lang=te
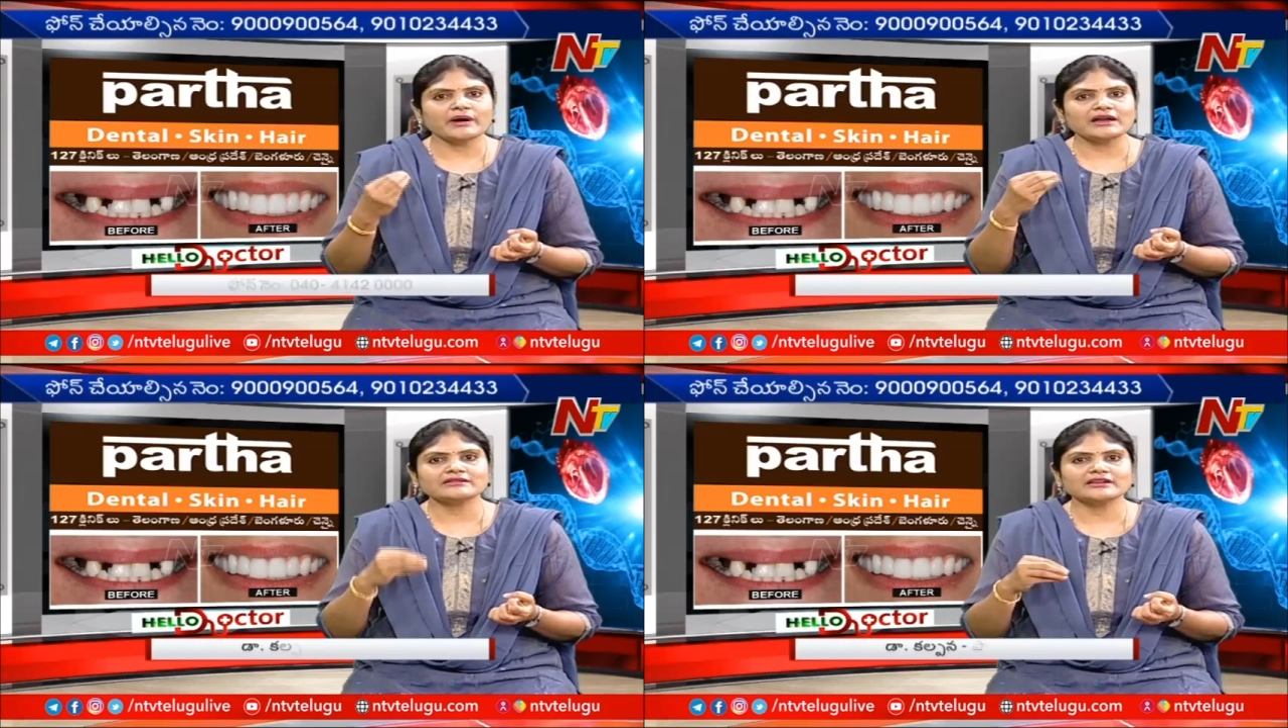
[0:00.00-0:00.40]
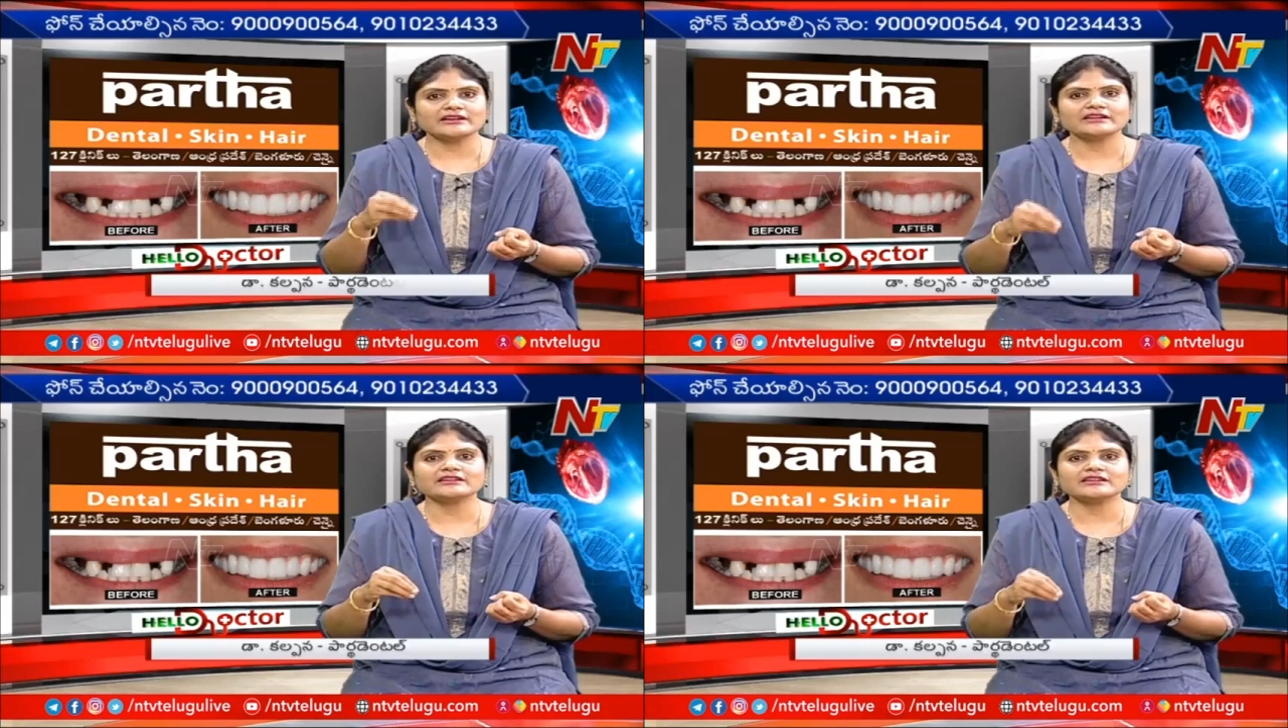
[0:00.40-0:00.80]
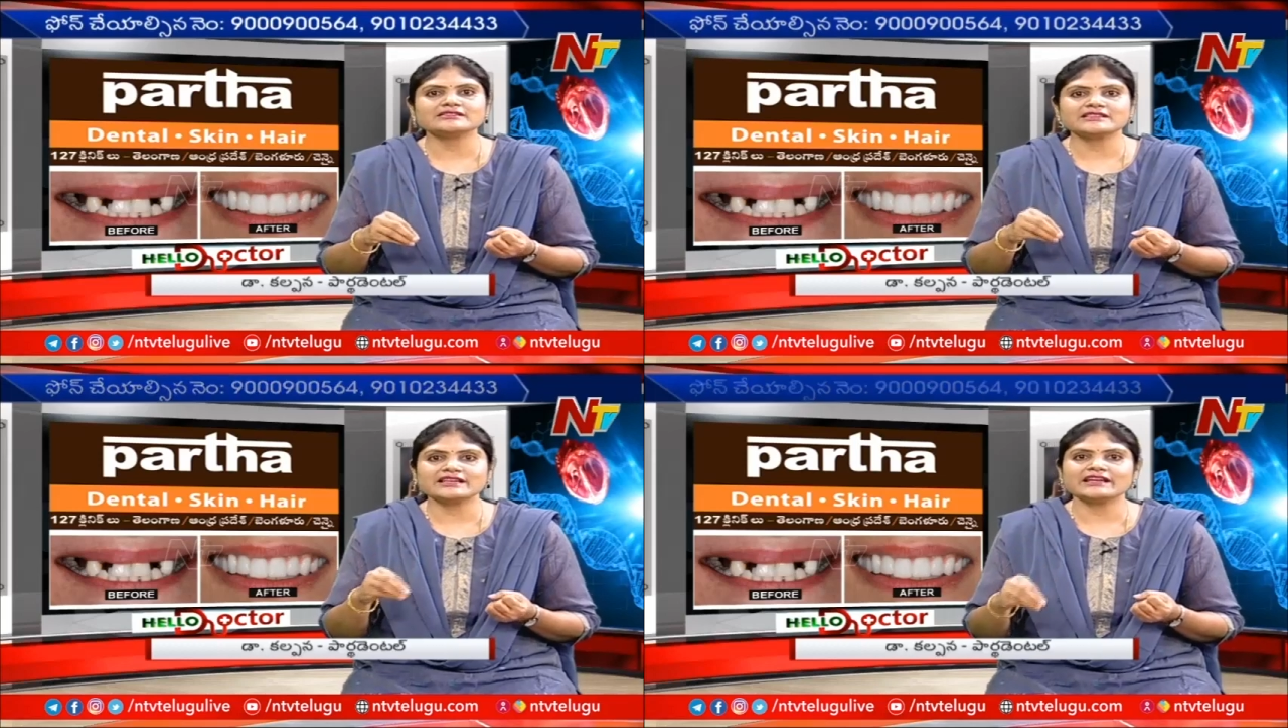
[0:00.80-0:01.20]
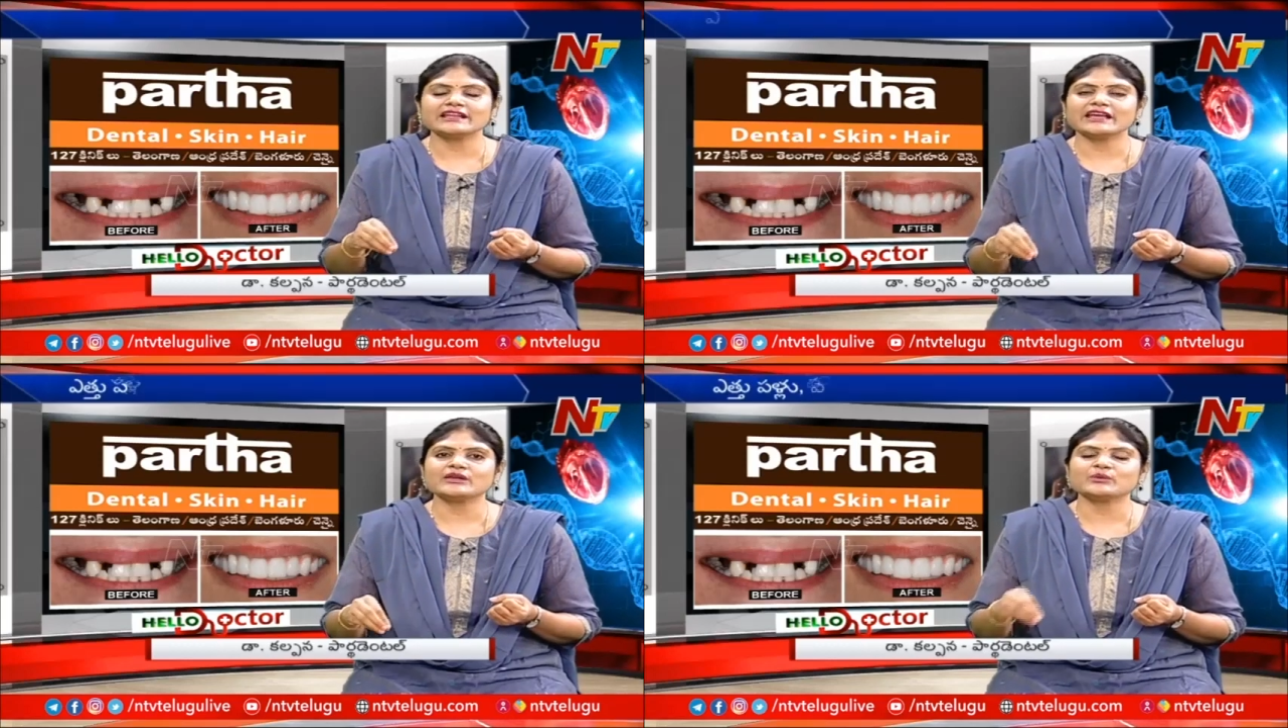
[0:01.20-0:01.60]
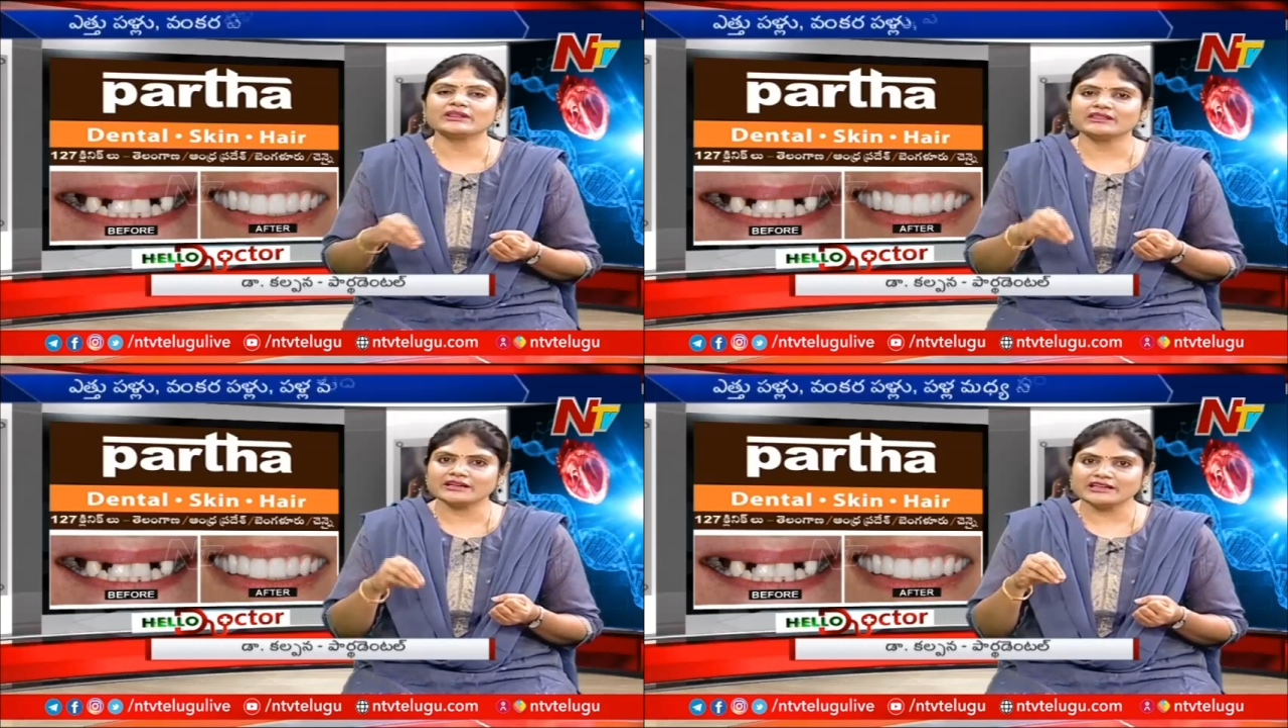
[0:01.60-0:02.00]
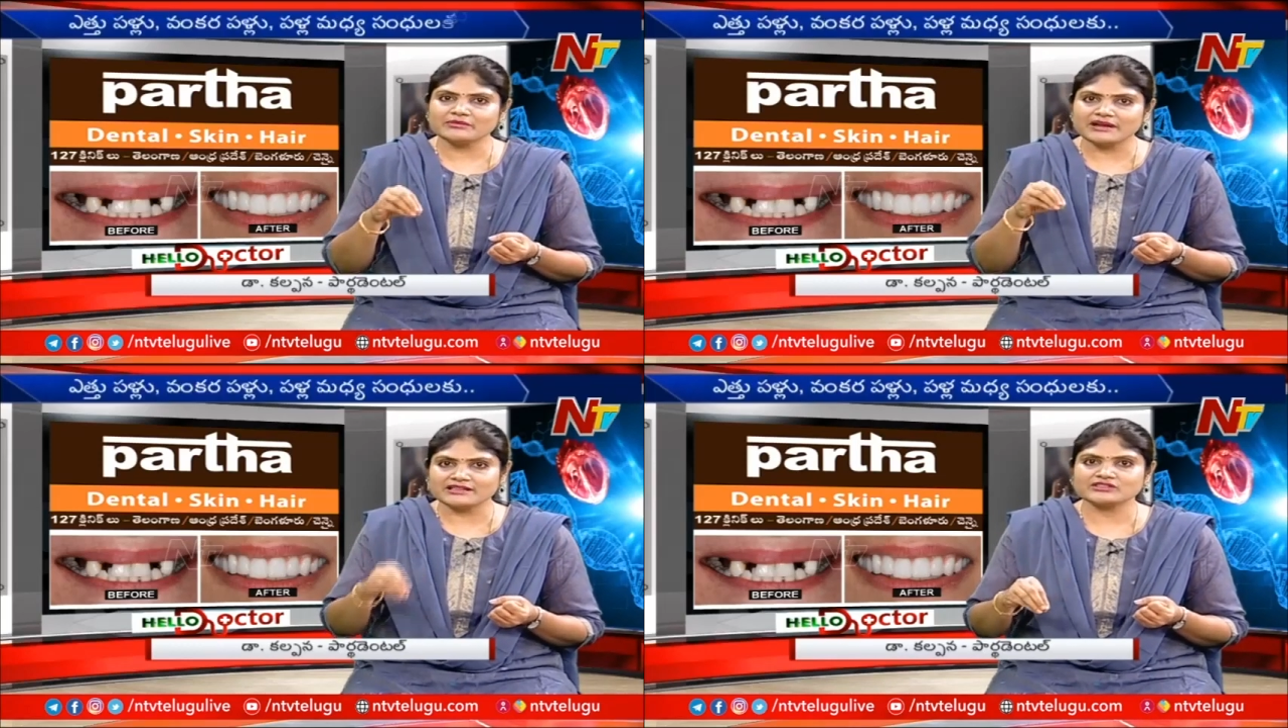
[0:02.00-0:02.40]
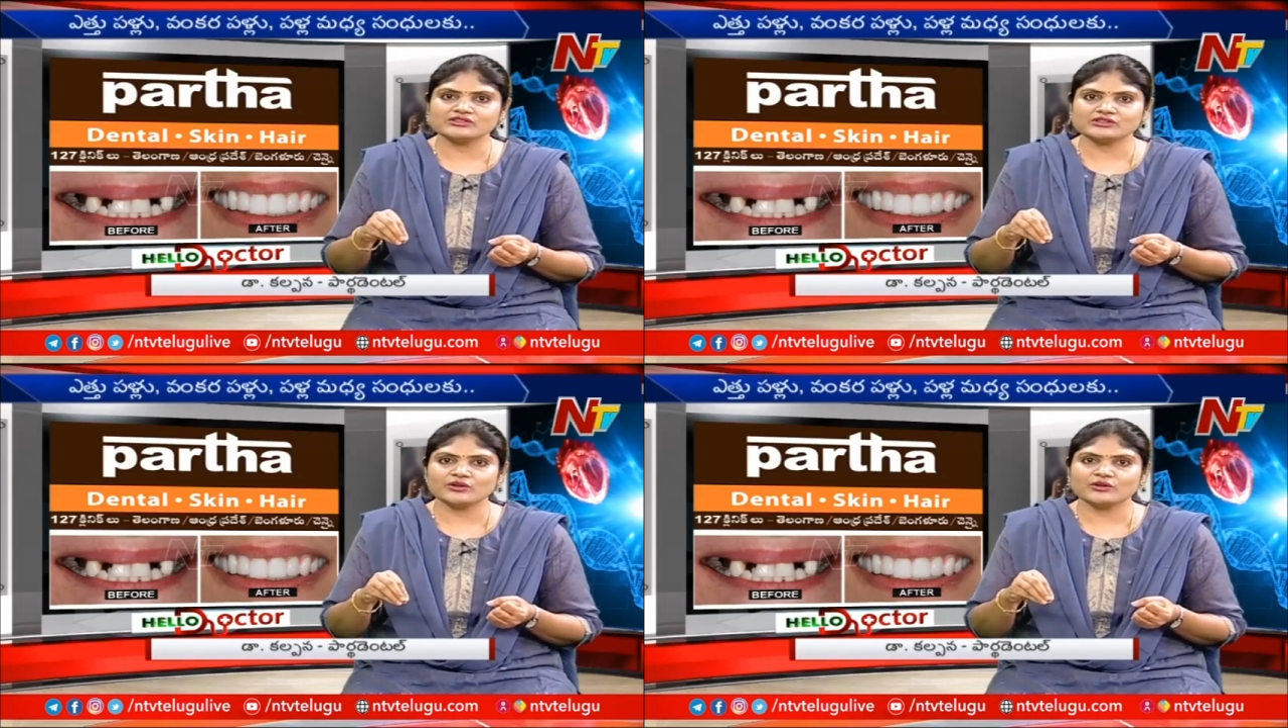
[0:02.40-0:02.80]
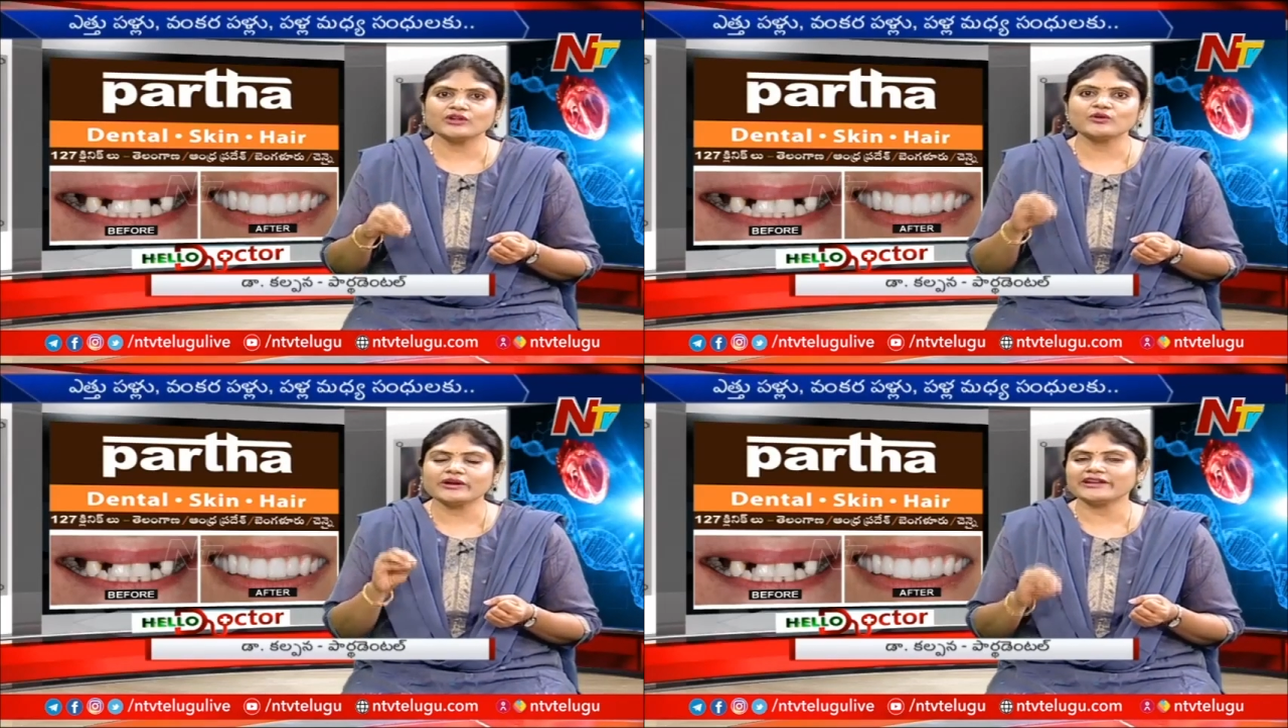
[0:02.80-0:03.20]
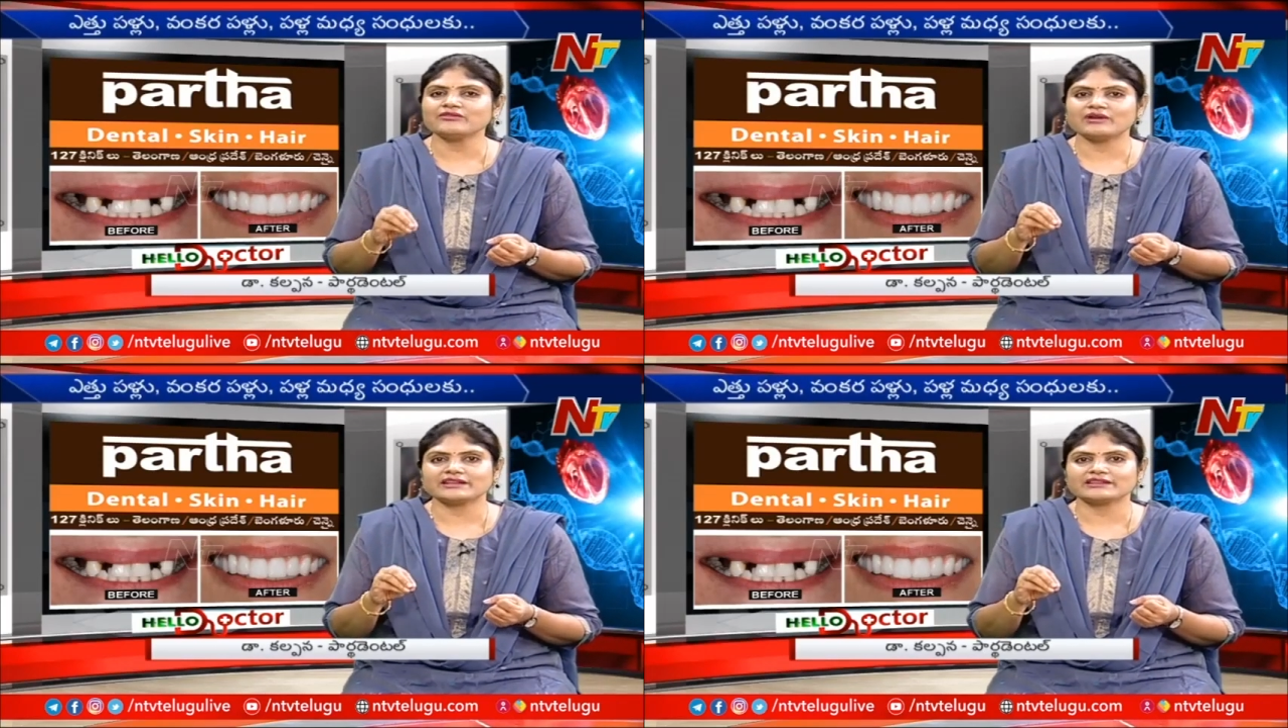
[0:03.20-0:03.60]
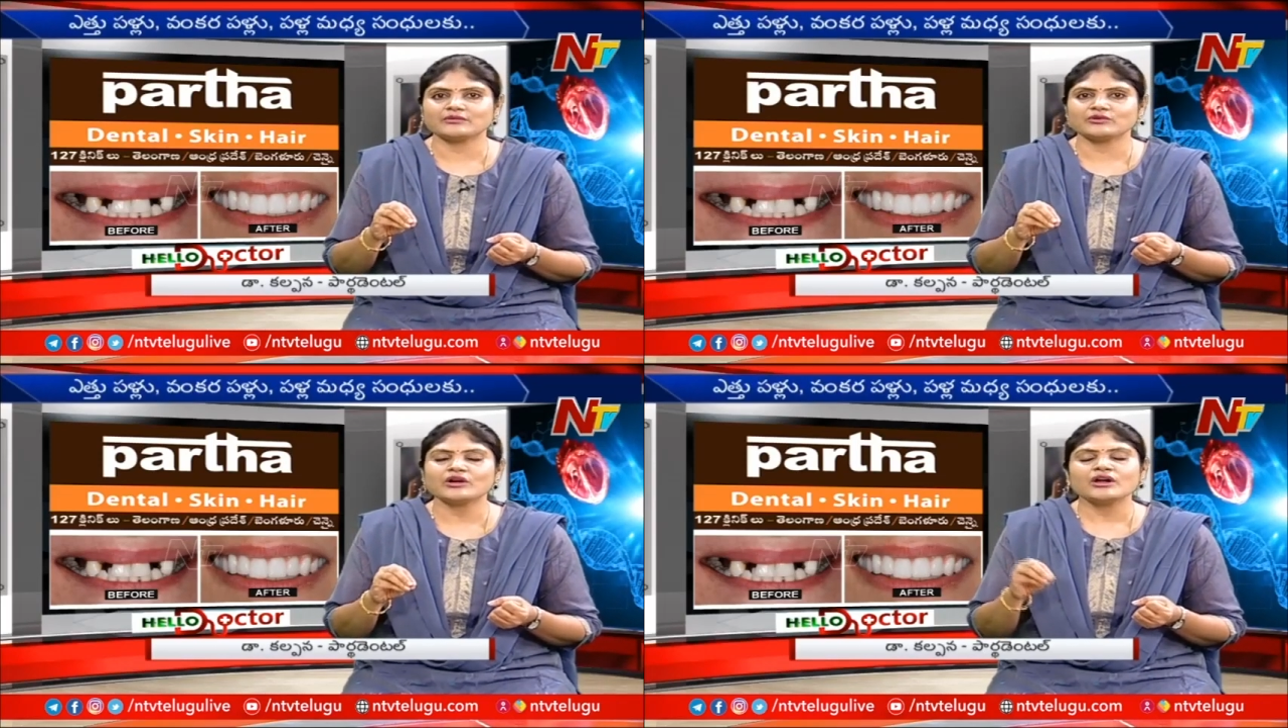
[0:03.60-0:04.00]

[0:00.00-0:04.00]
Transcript: పార్త డెంటల్ స్కిన్ అండ్ హెయిర్ వన్ థర్టీ బ్రాంచెస్లో కూడా రోటరీ వాడతాము